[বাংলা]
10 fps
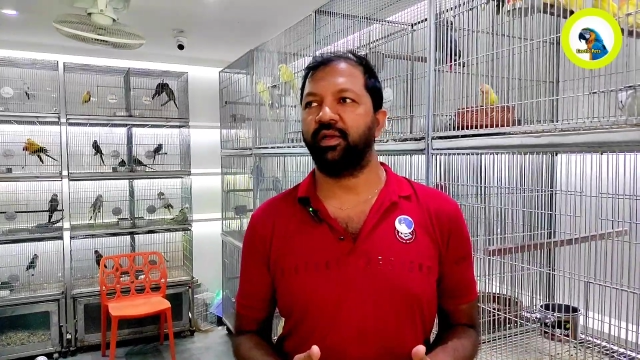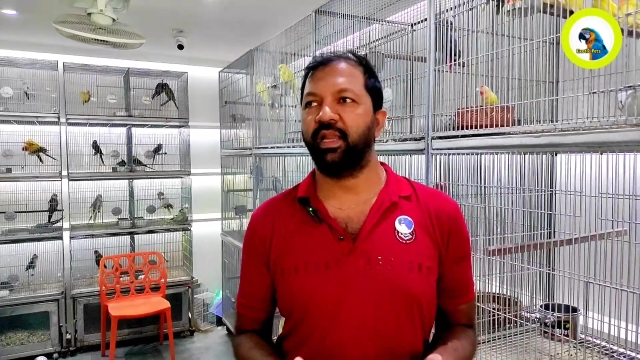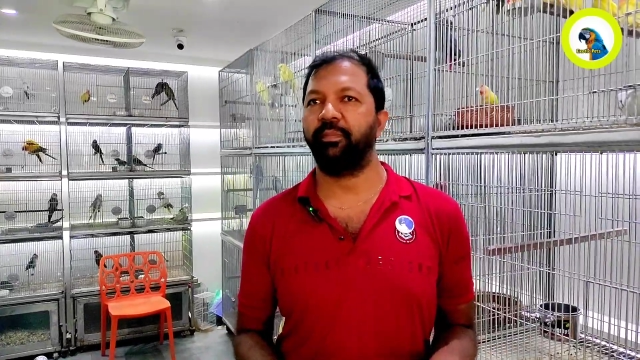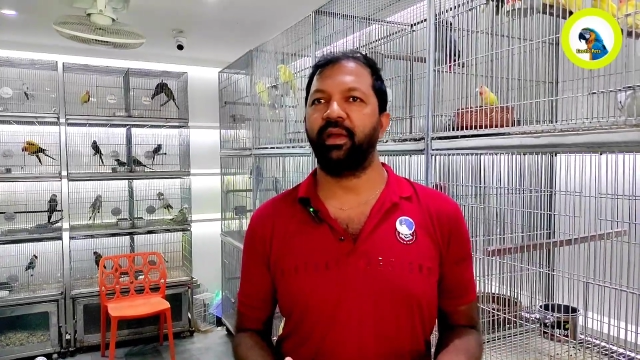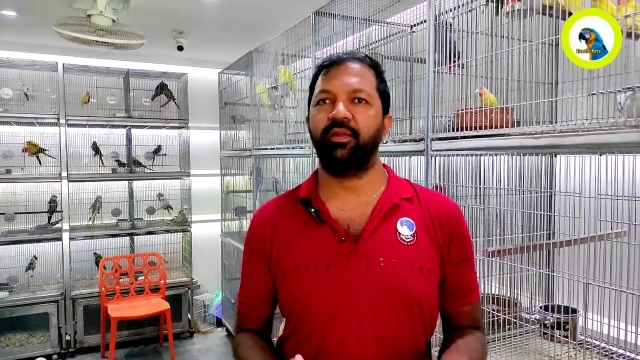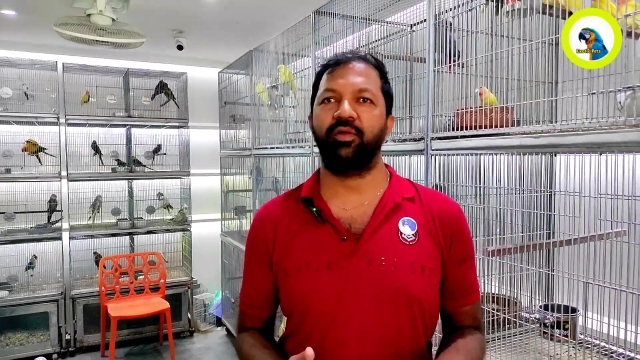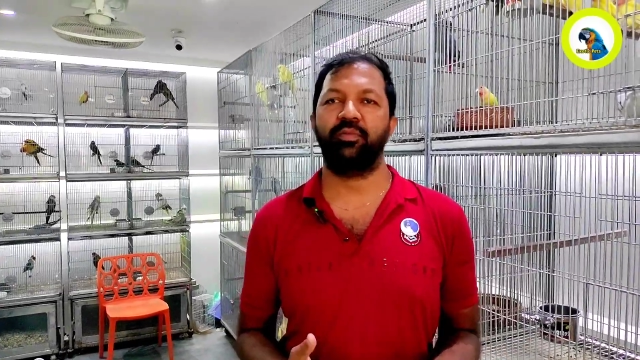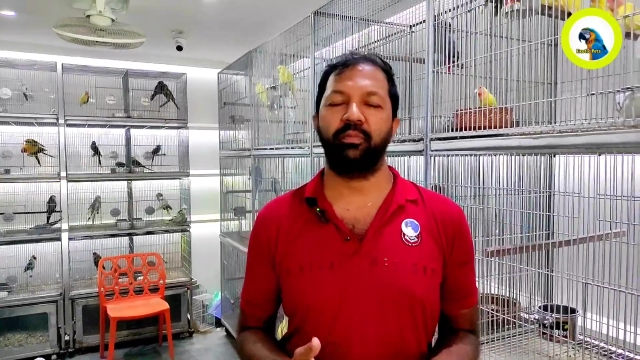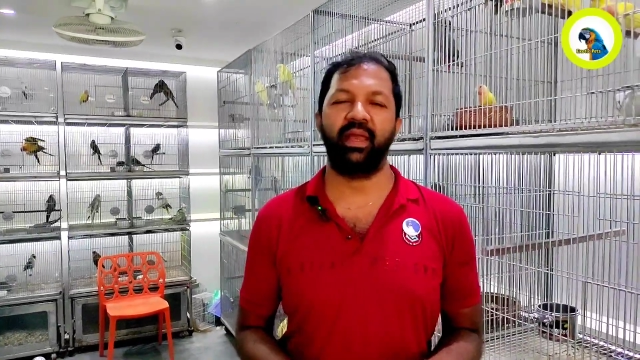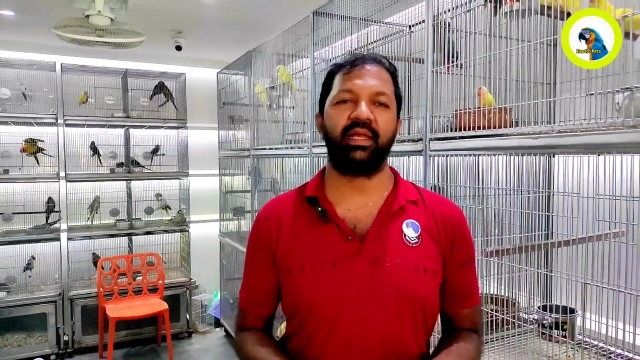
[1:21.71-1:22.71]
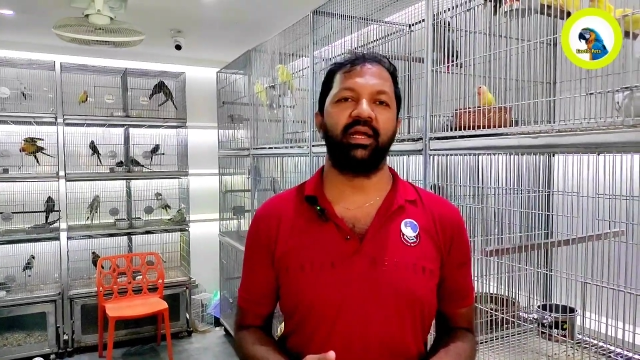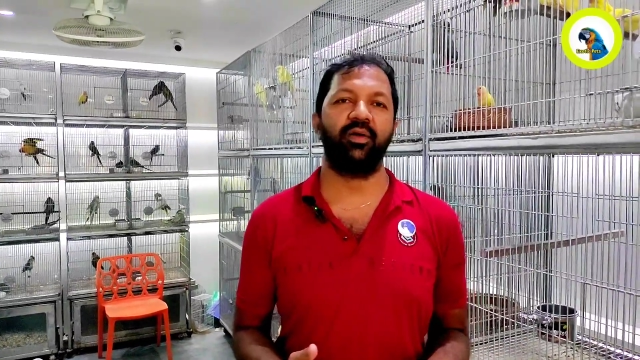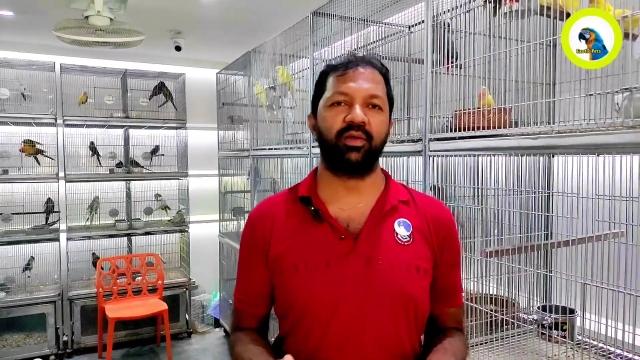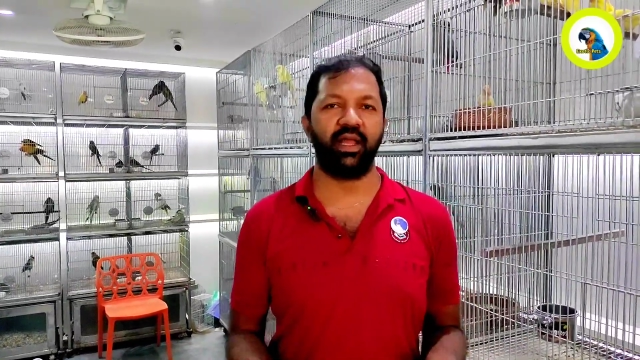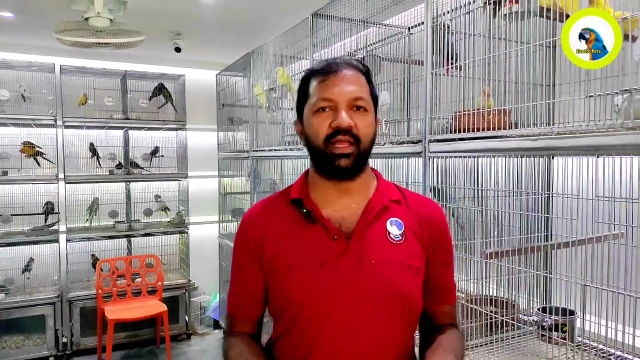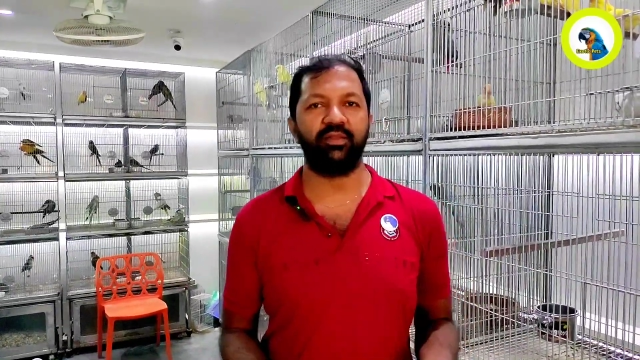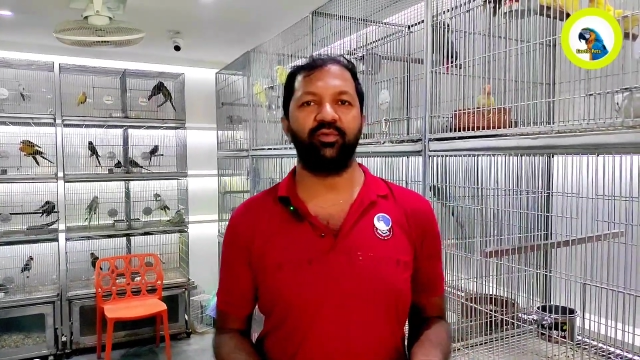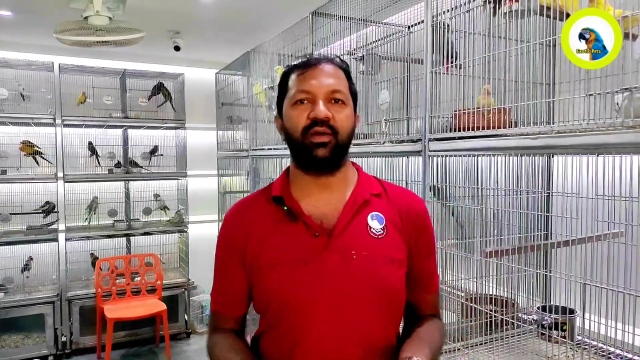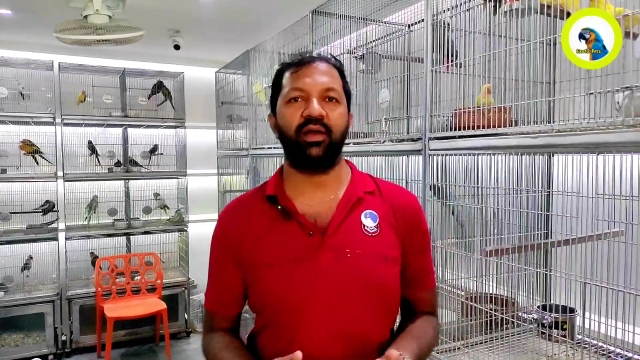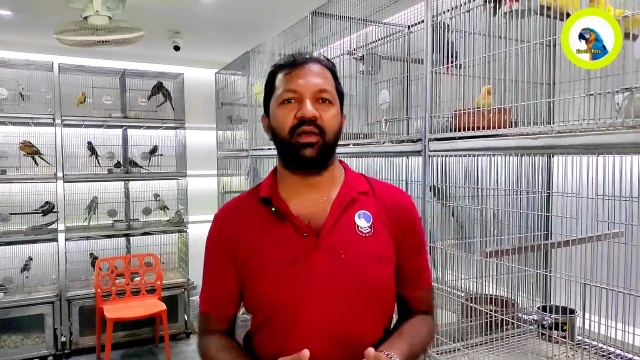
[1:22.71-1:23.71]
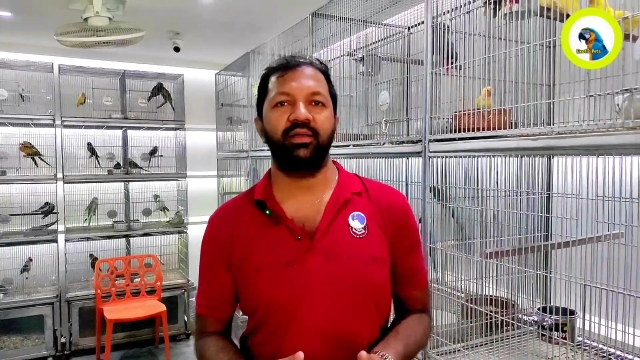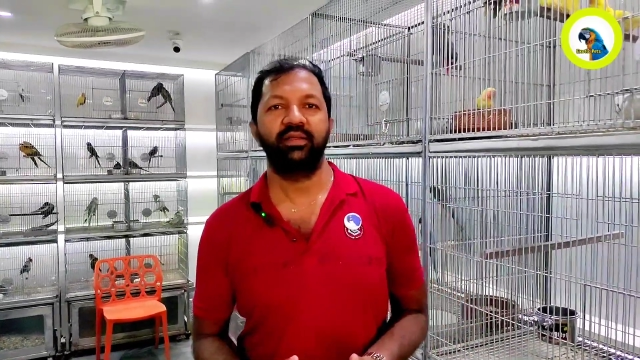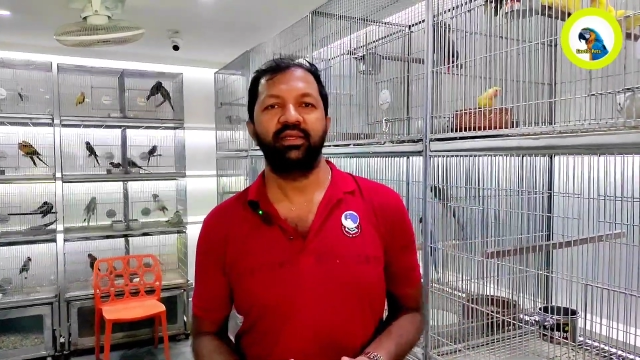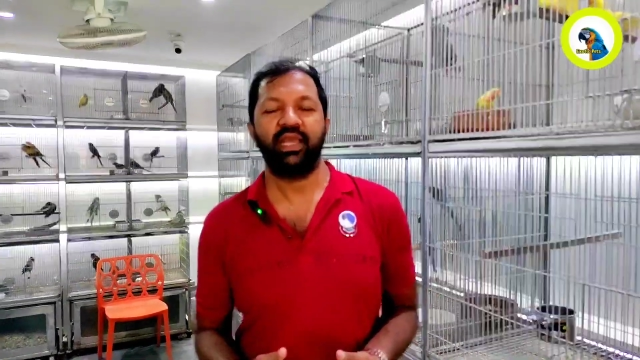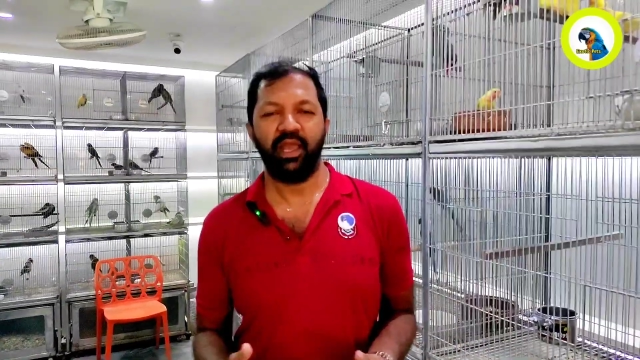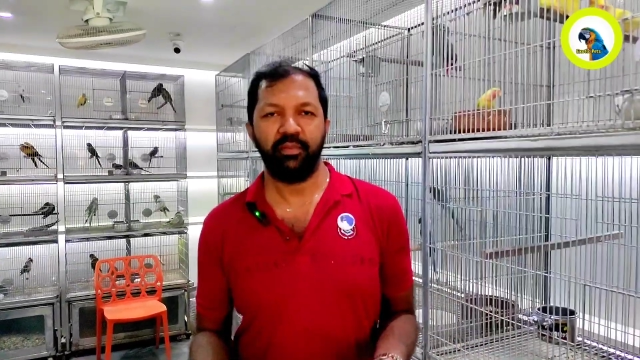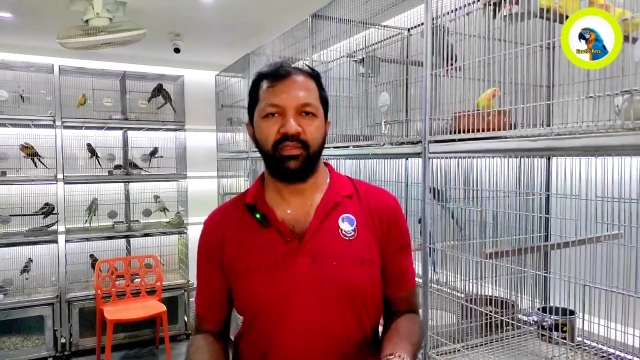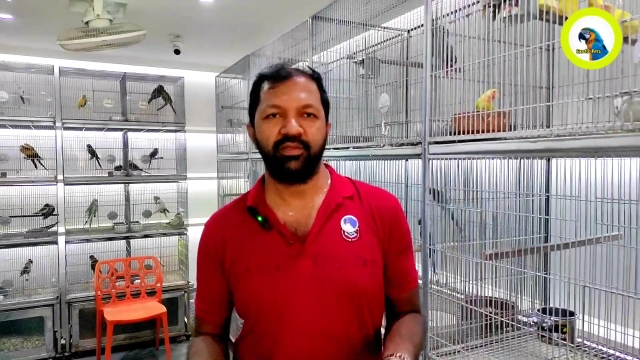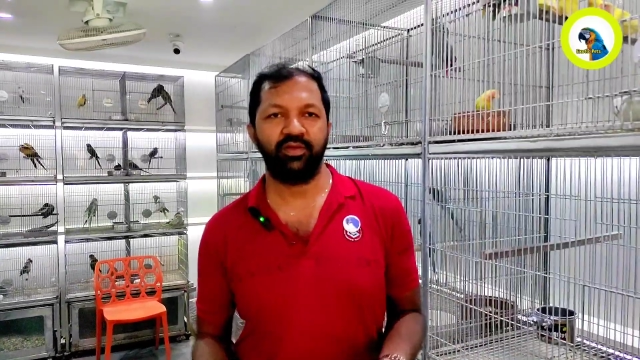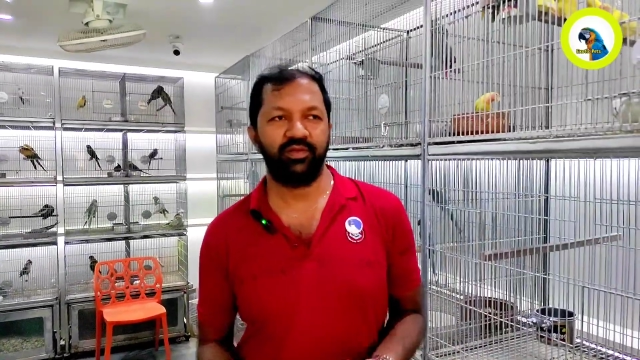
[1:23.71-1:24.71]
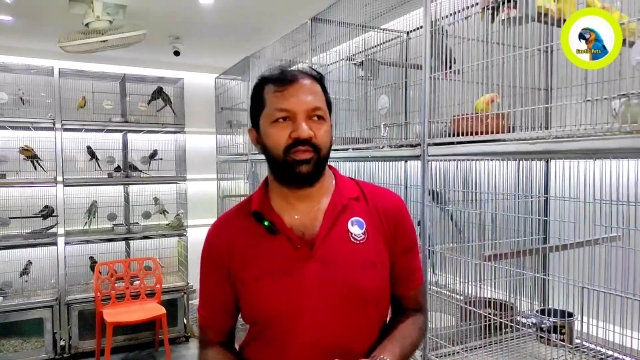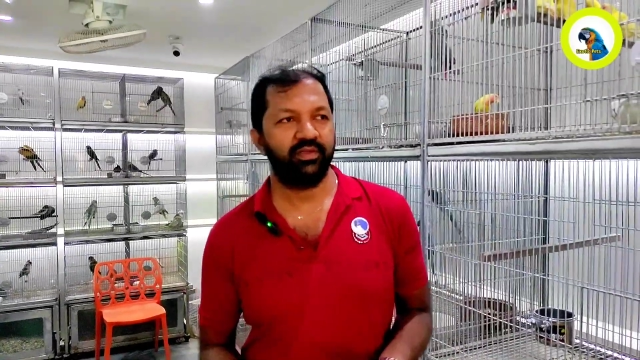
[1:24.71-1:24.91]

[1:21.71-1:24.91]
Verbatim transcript: গ্রে প্যারট ম্যাকাও কাকাতুয়া অ্যামাজন